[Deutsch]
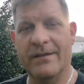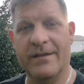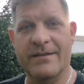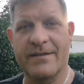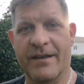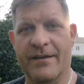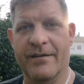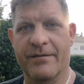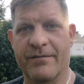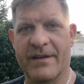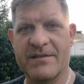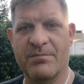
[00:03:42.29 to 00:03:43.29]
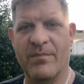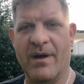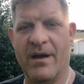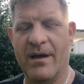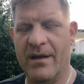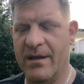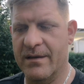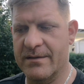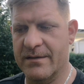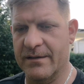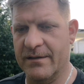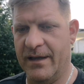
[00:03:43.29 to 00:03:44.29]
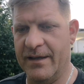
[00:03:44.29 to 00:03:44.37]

diese Wespen sind